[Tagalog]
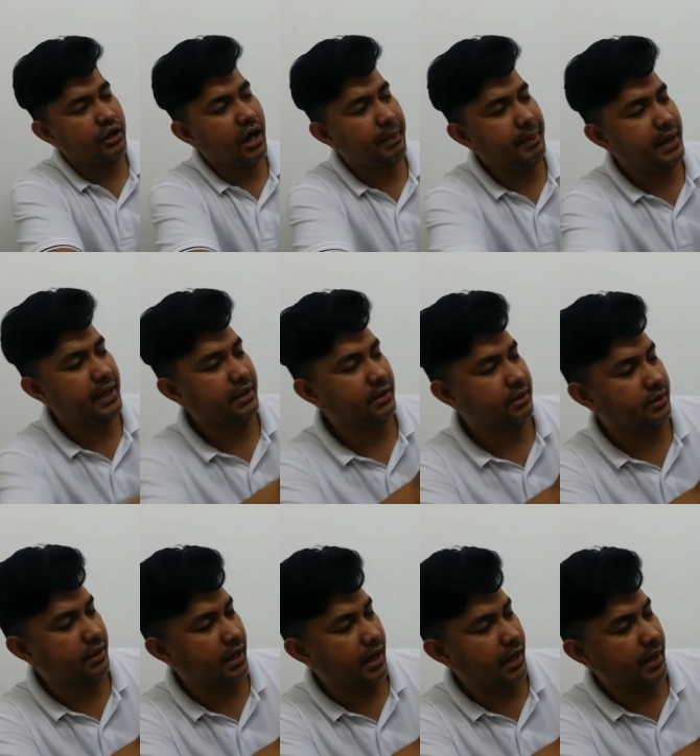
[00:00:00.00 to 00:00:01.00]
ano nga pala to?
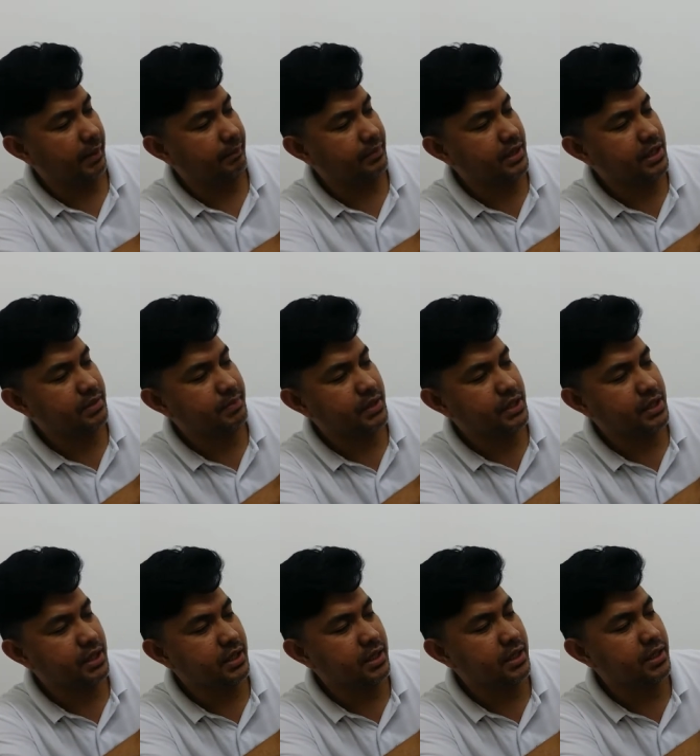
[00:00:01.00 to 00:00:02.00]
Um, this
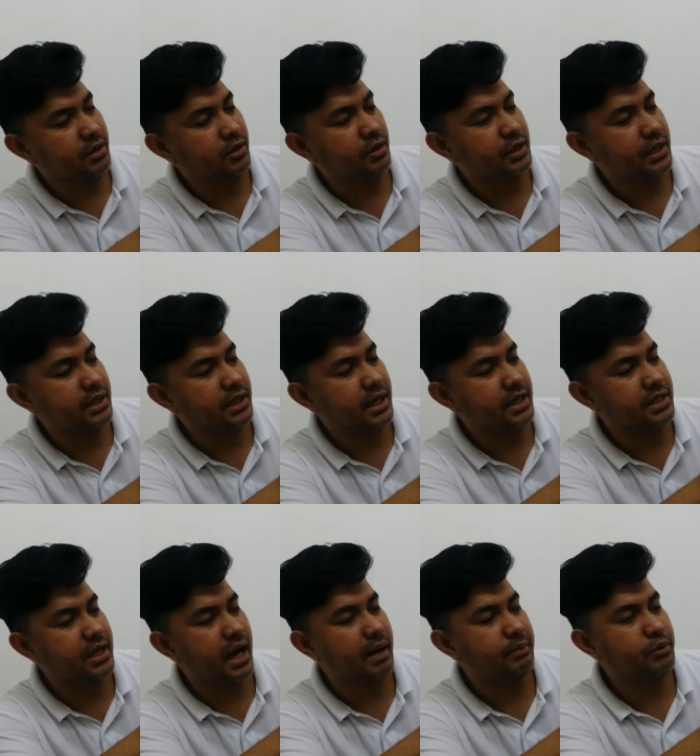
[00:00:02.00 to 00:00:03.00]
machine only
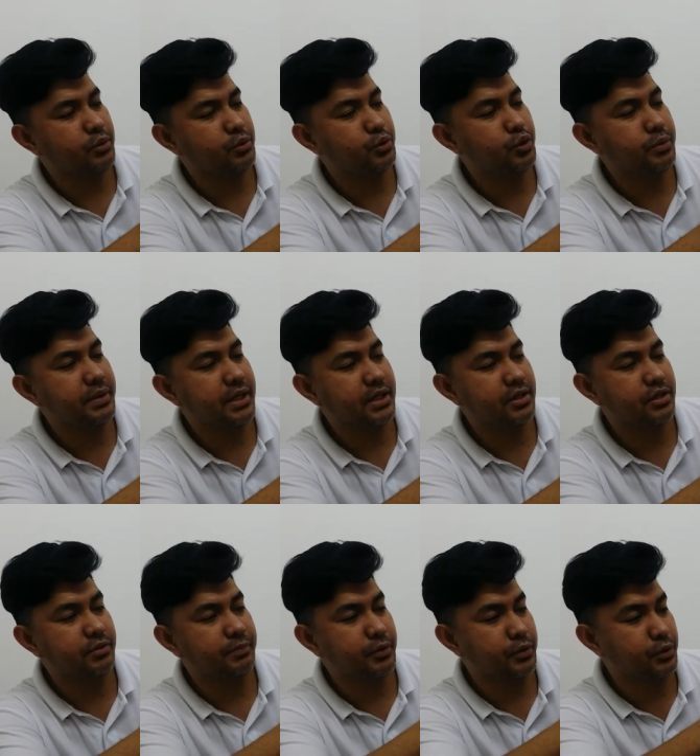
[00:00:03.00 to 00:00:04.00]
takes up to 2 minutes
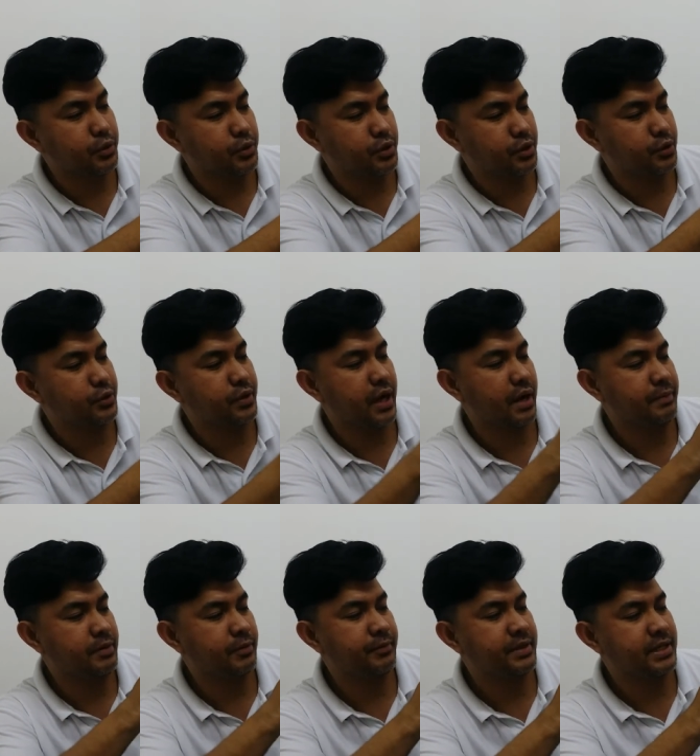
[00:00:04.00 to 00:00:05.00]
to produce 2
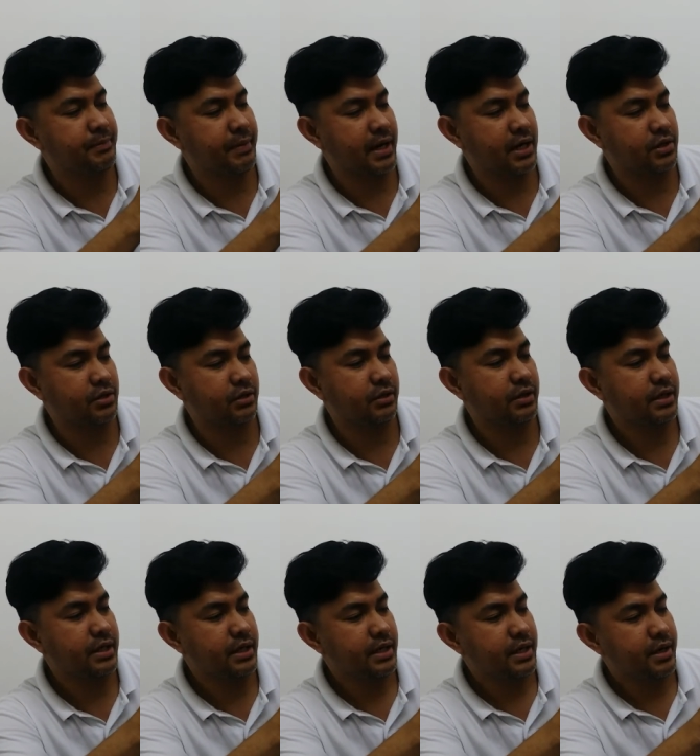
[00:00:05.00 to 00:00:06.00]
cups of espresso.
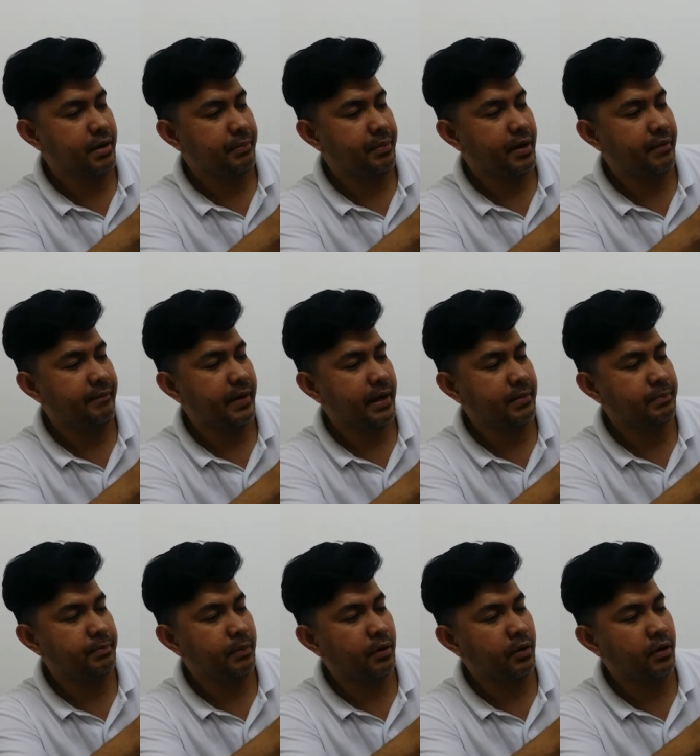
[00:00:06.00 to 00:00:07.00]

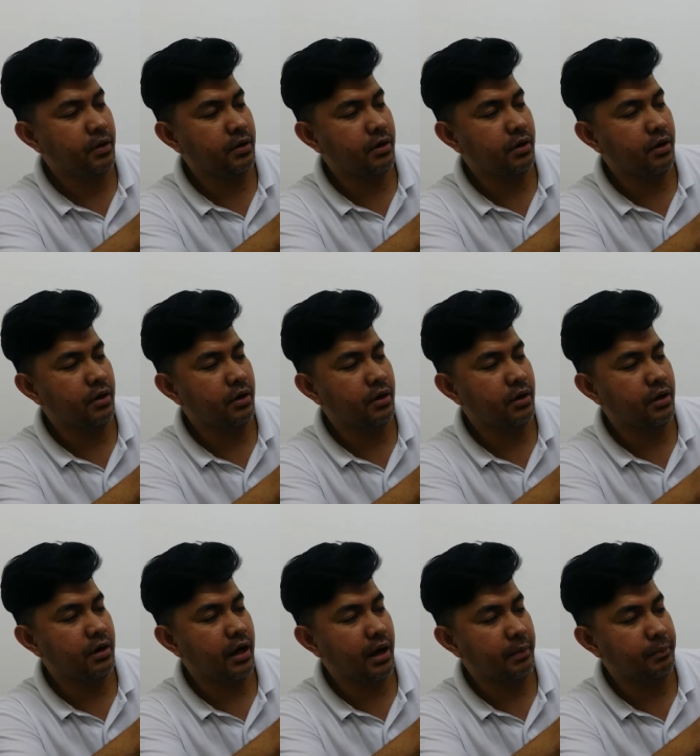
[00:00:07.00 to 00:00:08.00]
Perfect for
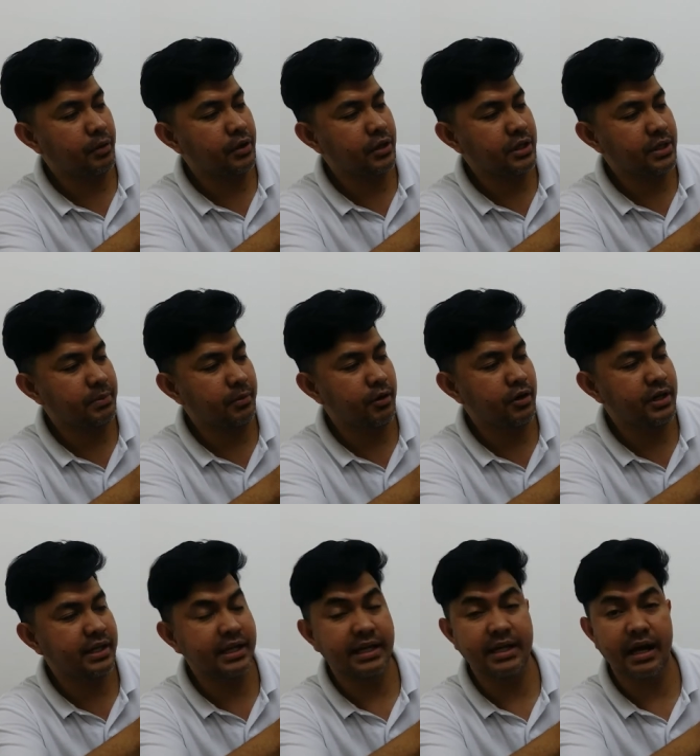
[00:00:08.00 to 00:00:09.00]
or uh, for your
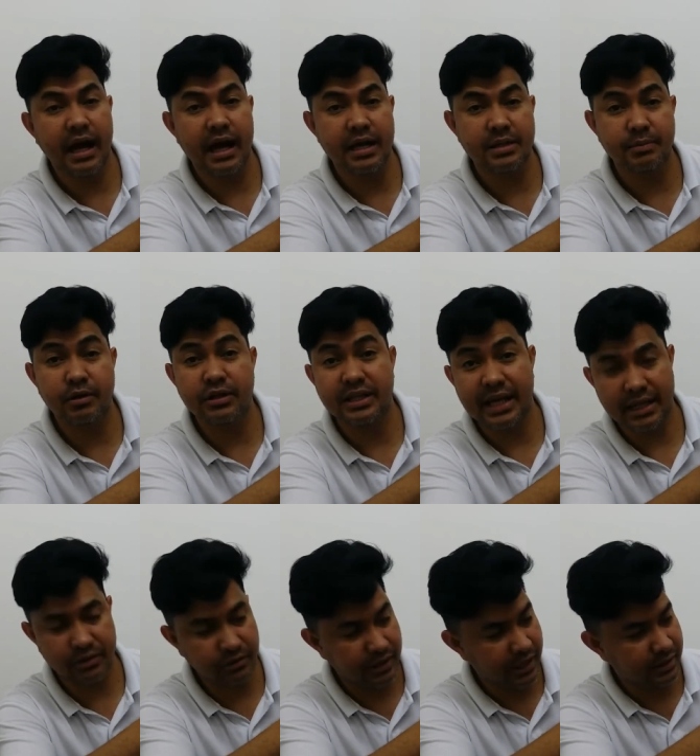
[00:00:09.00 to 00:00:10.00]
small uh, small
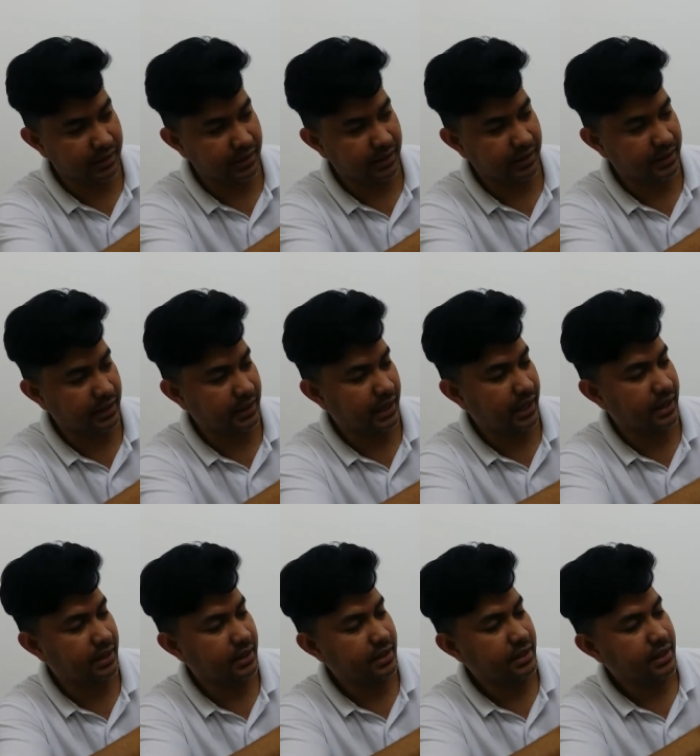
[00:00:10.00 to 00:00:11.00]
get together.
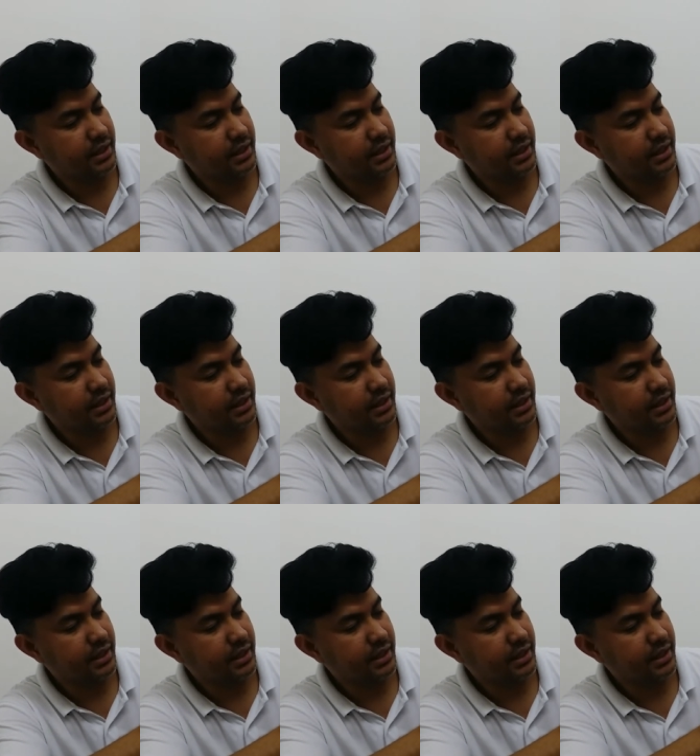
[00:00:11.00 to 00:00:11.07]
Ayan.